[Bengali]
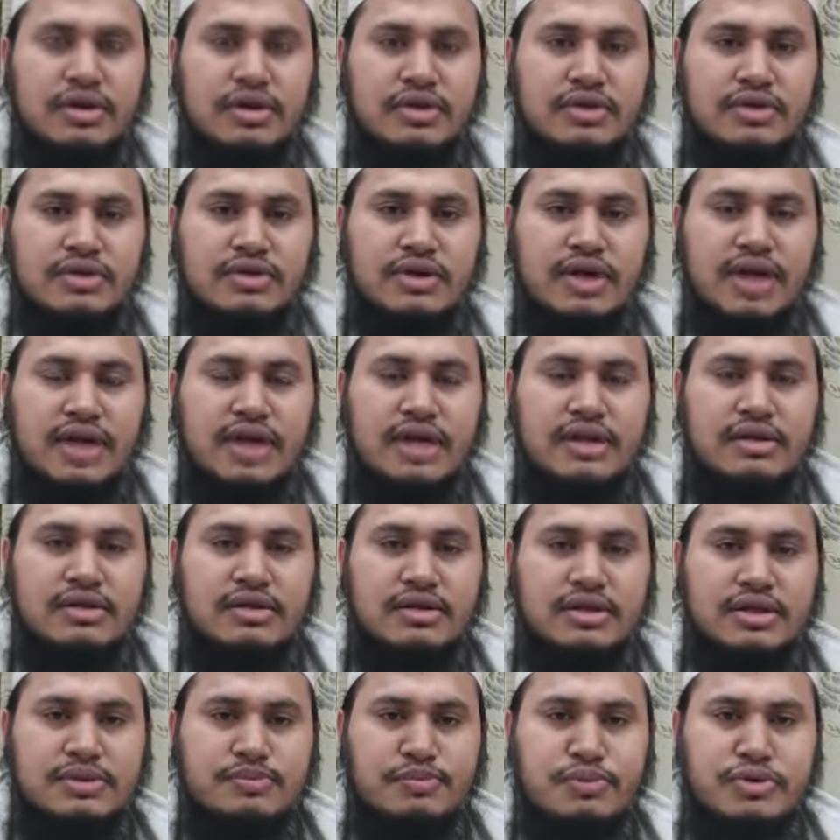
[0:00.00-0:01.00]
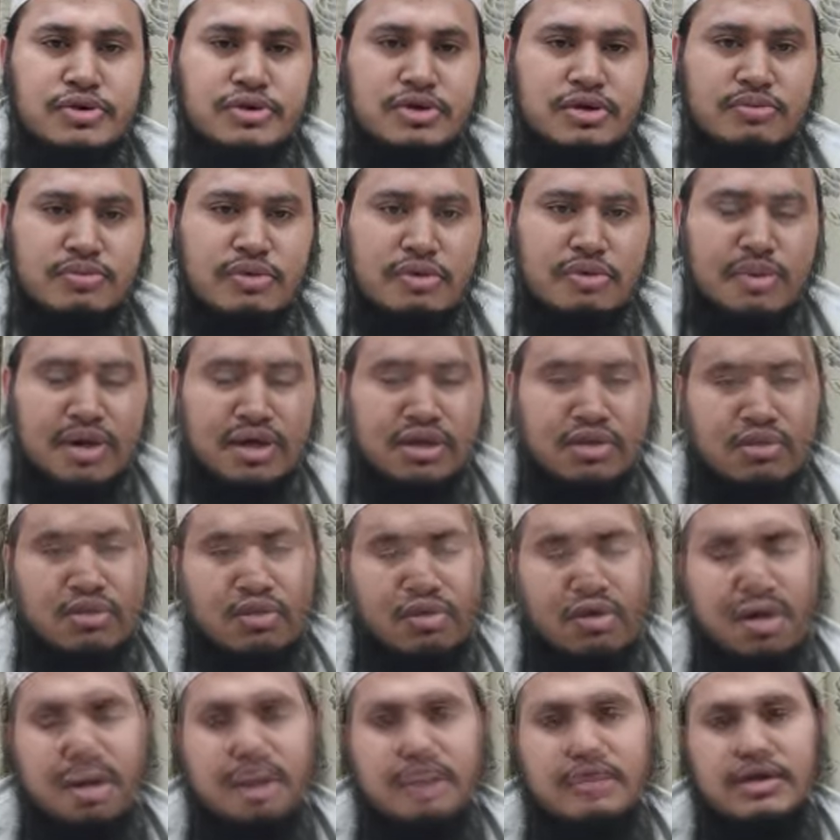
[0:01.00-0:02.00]
অত্র আয়াত স্পষ্ট প্রমাণ
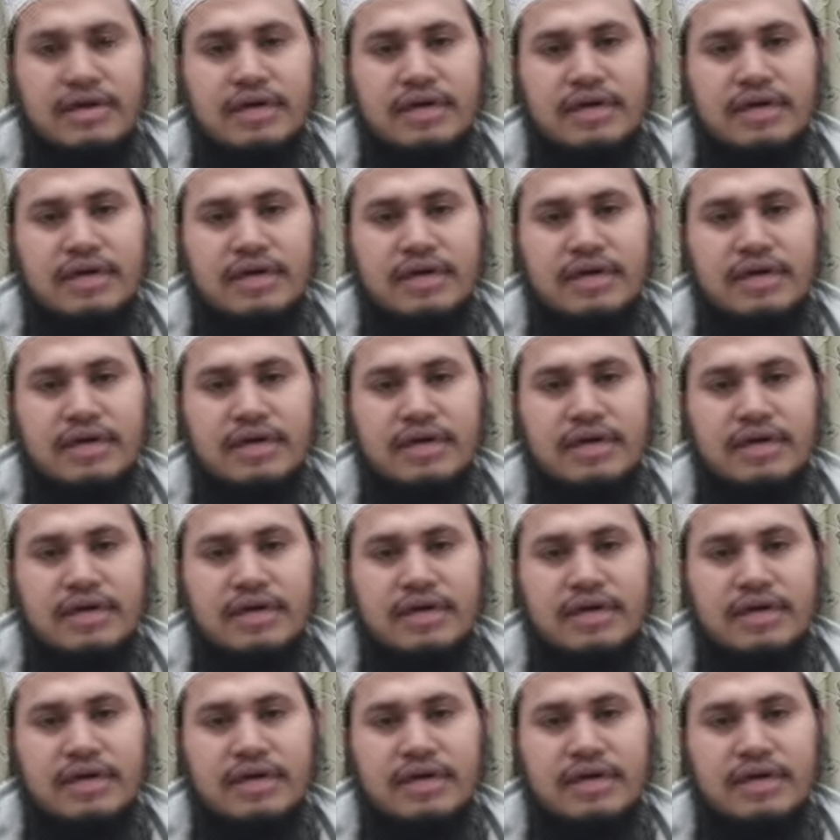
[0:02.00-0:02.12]
করে